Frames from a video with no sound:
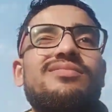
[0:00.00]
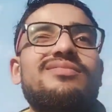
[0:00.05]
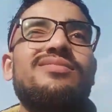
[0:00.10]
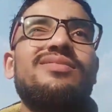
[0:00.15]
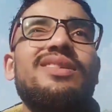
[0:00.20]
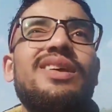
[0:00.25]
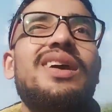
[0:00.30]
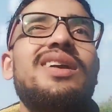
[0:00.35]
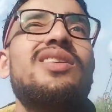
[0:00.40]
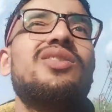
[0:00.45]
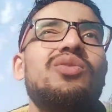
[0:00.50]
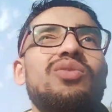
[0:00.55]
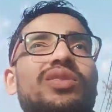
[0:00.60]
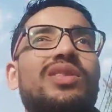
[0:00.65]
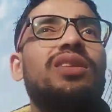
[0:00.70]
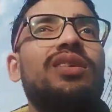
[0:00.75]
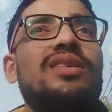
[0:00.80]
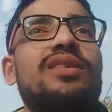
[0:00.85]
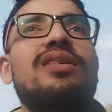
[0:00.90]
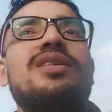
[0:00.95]
आई डोंट
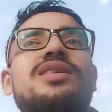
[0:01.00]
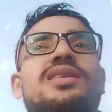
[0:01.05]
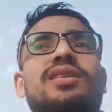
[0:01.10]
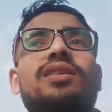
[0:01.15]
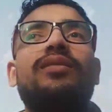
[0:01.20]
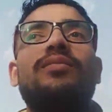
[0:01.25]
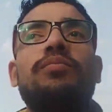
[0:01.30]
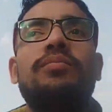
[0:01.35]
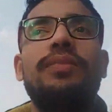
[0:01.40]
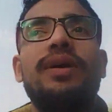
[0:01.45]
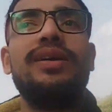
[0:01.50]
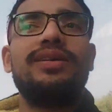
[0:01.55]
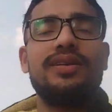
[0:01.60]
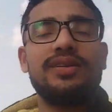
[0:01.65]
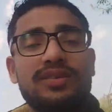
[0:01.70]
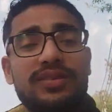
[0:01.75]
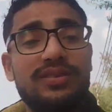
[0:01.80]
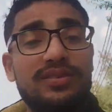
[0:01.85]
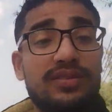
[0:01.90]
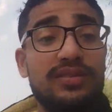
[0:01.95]
थिंक इट
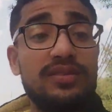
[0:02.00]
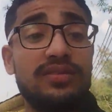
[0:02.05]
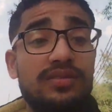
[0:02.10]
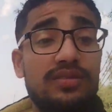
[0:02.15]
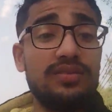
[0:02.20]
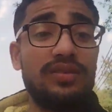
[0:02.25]
मैटर्स अ